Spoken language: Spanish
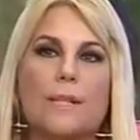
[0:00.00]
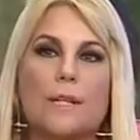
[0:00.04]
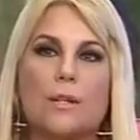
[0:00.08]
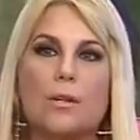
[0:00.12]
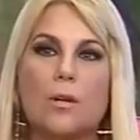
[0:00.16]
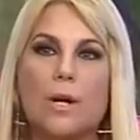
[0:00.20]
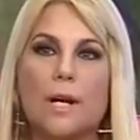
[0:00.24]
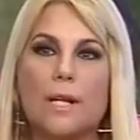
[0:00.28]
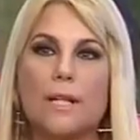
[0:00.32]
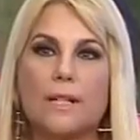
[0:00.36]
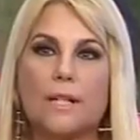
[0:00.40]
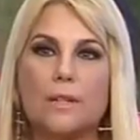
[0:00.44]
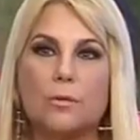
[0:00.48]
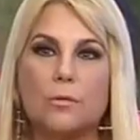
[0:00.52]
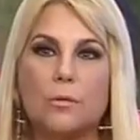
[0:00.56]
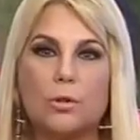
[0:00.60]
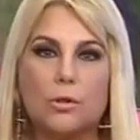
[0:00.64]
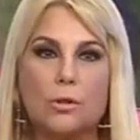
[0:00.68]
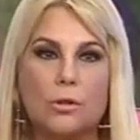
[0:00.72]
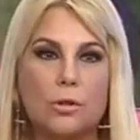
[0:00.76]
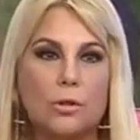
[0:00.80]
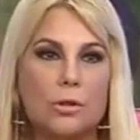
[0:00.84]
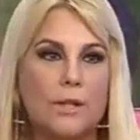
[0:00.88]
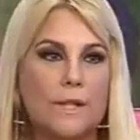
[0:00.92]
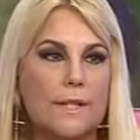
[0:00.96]
los
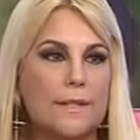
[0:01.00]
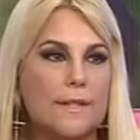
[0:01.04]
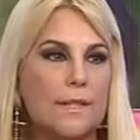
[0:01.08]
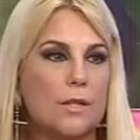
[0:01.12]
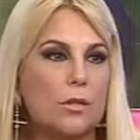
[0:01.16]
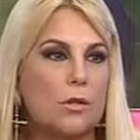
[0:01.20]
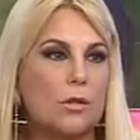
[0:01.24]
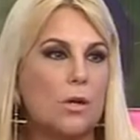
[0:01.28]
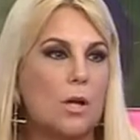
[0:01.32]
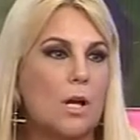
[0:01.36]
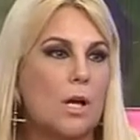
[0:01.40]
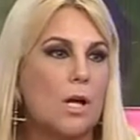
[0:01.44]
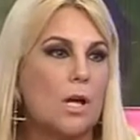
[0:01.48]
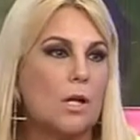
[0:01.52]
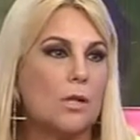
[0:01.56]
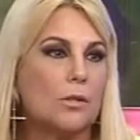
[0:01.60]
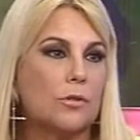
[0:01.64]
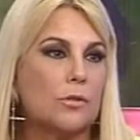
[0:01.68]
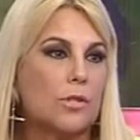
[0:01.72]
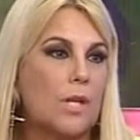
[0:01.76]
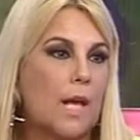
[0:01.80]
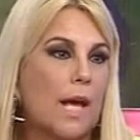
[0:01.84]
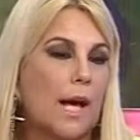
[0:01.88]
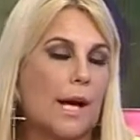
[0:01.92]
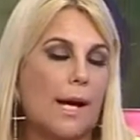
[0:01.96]
agricultores, sino
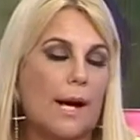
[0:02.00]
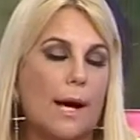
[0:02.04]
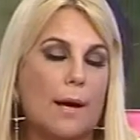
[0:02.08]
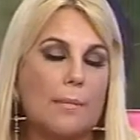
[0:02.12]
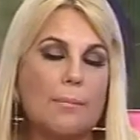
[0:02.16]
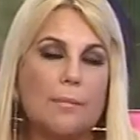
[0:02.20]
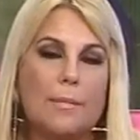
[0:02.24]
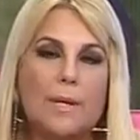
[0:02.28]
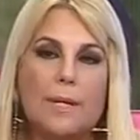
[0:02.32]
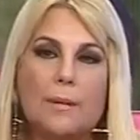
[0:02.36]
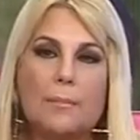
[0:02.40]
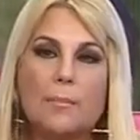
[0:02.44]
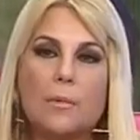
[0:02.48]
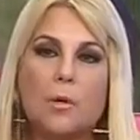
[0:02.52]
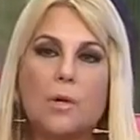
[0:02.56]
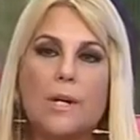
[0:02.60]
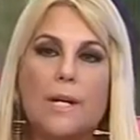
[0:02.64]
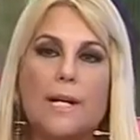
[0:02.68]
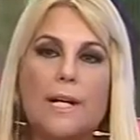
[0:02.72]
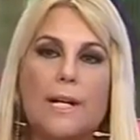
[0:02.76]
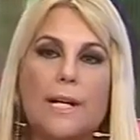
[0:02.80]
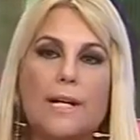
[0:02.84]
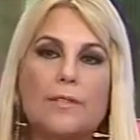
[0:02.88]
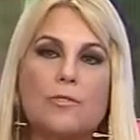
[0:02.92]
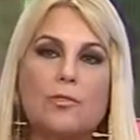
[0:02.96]
sea, acá mismo
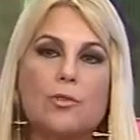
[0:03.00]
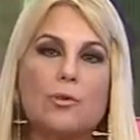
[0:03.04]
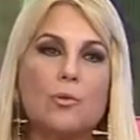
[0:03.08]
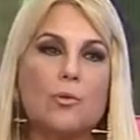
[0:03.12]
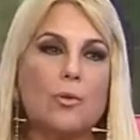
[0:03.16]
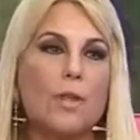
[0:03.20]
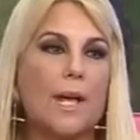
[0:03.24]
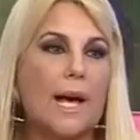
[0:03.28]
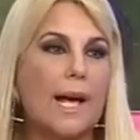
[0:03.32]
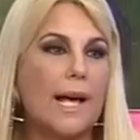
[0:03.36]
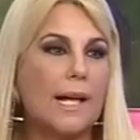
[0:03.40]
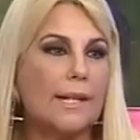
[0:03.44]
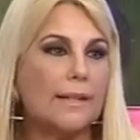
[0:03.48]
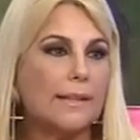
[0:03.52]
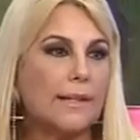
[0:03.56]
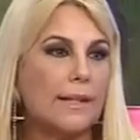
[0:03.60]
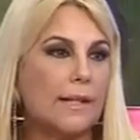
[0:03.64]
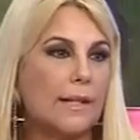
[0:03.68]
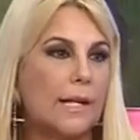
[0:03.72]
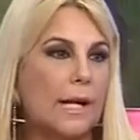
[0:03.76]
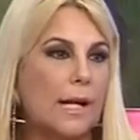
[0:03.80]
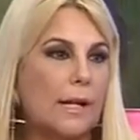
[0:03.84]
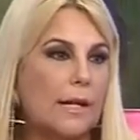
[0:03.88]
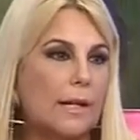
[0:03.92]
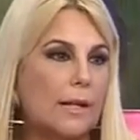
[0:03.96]
en la ciudad,
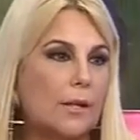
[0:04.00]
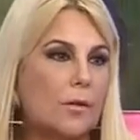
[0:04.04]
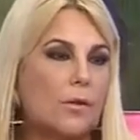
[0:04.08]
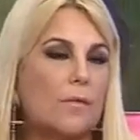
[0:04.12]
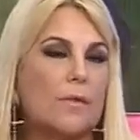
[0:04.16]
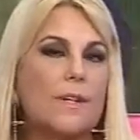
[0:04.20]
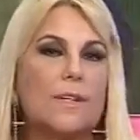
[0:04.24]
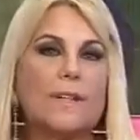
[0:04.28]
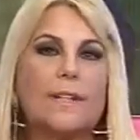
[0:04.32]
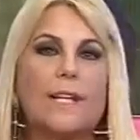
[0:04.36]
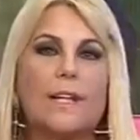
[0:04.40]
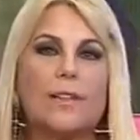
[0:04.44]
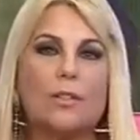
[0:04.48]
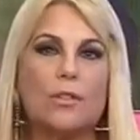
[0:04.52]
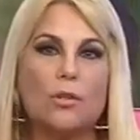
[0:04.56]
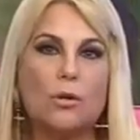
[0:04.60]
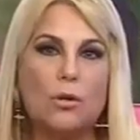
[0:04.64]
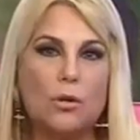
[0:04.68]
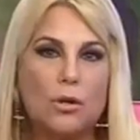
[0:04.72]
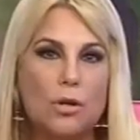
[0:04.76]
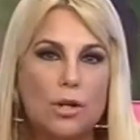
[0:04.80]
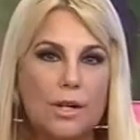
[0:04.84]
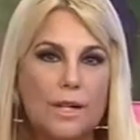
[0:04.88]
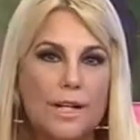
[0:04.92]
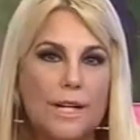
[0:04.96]
los
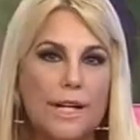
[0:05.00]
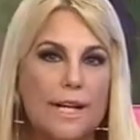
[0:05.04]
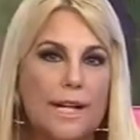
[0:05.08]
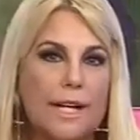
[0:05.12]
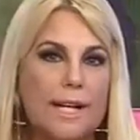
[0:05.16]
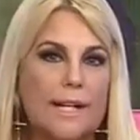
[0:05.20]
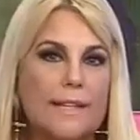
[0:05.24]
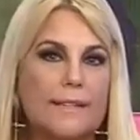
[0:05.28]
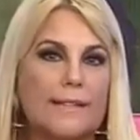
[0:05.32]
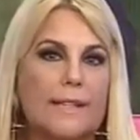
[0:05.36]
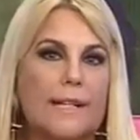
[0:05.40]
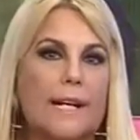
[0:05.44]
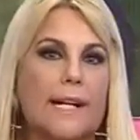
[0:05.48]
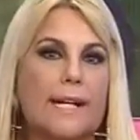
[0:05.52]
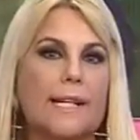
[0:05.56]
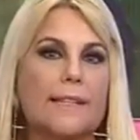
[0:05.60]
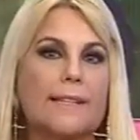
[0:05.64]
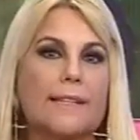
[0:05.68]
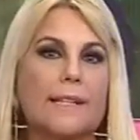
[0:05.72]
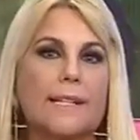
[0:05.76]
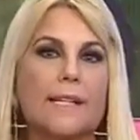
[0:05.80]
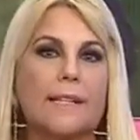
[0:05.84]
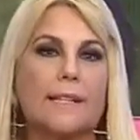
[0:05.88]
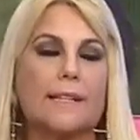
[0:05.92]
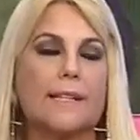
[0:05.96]
vendedores, la
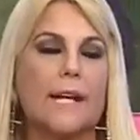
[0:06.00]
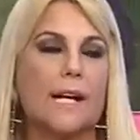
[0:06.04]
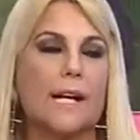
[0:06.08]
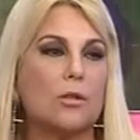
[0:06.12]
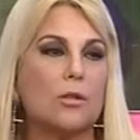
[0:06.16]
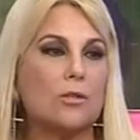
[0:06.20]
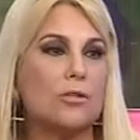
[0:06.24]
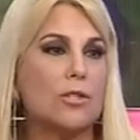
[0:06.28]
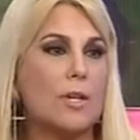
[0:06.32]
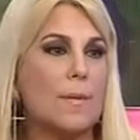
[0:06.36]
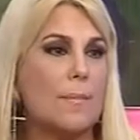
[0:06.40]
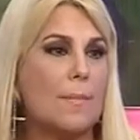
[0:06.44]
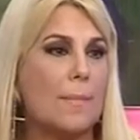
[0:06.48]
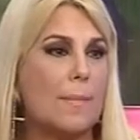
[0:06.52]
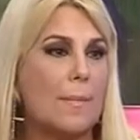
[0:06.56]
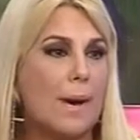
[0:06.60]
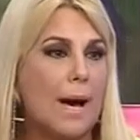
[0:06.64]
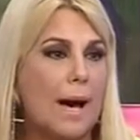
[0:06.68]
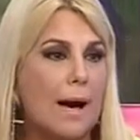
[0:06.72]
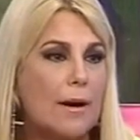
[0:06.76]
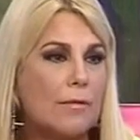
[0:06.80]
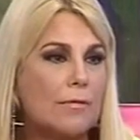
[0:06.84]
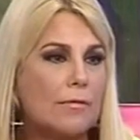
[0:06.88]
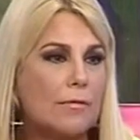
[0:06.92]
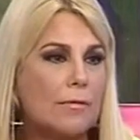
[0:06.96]
gente que está
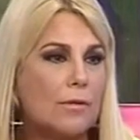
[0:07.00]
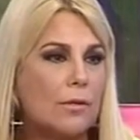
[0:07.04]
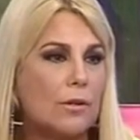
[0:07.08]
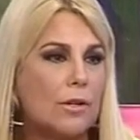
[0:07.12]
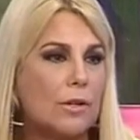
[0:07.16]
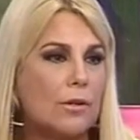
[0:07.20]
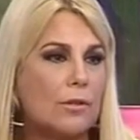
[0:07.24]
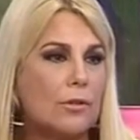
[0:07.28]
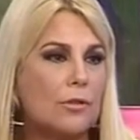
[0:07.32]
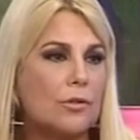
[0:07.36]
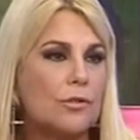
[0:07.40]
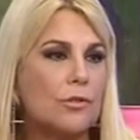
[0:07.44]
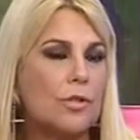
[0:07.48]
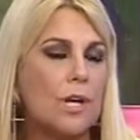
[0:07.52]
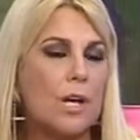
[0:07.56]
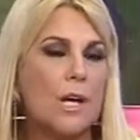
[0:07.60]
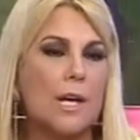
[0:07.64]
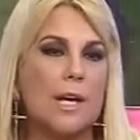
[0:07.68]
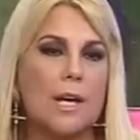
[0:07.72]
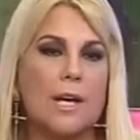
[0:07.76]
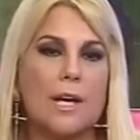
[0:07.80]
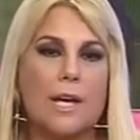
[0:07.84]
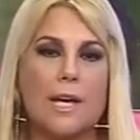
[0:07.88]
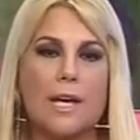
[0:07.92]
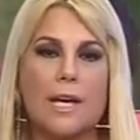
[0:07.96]
semáforos,
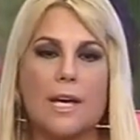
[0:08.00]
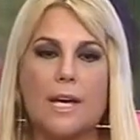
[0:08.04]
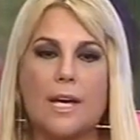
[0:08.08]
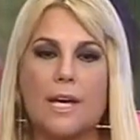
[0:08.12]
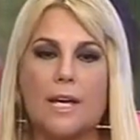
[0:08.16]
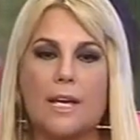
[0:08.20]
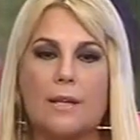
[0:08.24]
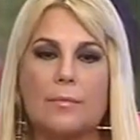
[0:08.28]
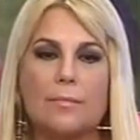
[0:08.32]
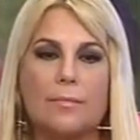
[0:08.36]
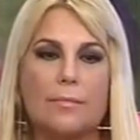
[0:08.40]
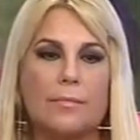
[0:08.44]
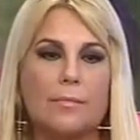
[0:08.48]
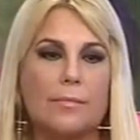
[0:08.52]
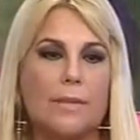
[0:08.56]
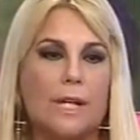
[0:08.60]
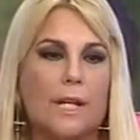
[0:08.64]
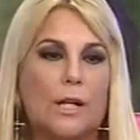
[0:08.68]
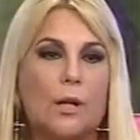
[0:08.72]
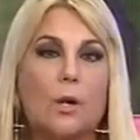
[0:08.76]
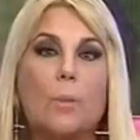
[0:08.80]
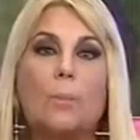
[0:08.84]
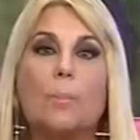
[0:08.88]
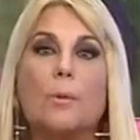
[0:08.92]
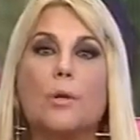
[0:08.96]
em,
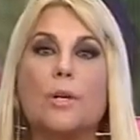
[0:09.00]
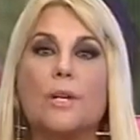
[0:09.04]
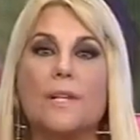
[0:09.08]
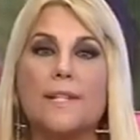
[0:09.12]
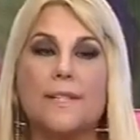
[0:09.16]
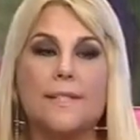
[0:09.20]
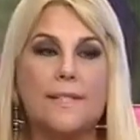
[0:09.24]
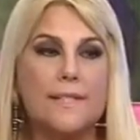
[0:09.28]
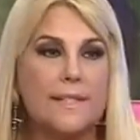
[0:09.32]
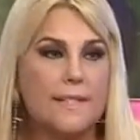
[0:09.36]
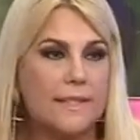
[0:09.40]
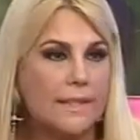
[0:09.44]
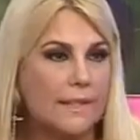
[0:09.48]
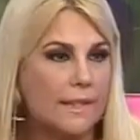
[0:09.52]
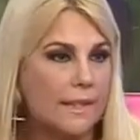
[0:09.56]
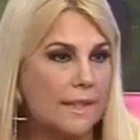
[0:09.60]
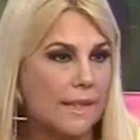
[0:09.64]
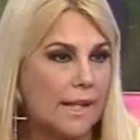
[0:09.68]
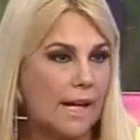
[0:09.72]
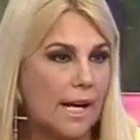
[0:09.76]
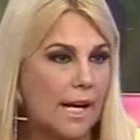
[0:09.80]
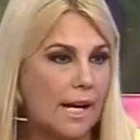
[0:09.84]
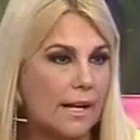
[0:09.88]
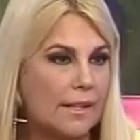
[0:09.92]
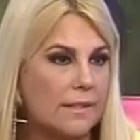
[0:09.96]
eh, los
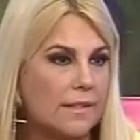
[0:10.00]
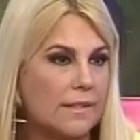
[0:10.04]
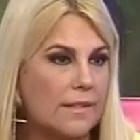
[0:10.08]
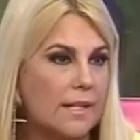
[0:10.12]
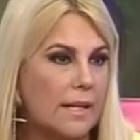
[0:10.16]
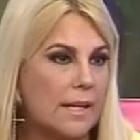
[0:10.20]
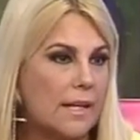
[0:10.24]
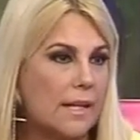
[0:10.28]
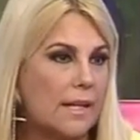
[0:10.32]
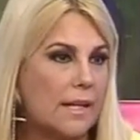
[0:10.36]
policías.